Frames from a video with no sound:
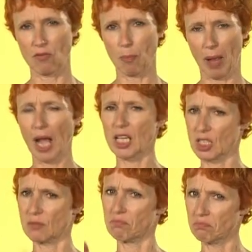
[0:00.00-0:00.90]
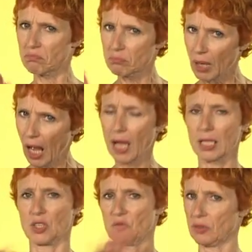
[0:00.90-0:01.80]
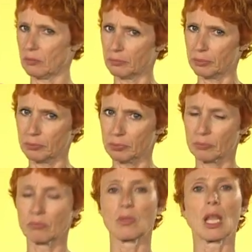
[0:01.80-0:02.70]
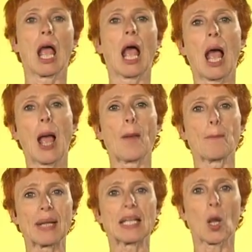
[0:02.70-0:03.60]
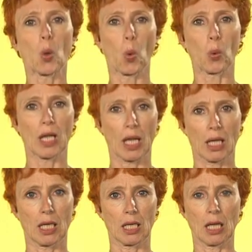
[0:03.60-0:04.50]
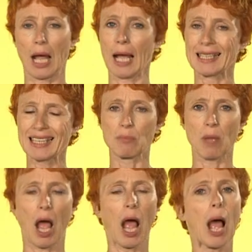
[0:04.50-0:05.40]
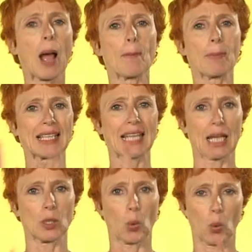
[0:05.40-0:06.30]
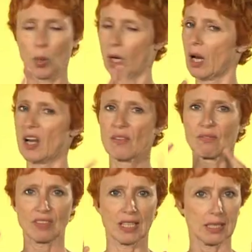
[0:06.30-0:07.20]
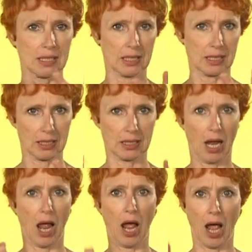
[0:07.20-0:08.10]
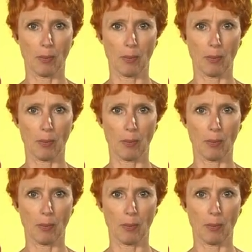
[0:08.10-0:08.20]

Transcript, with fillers: geht es in der Pädagogik um Begegnung. Aber wenn wir die Chancen, die die Digitalisierung bringt, äh,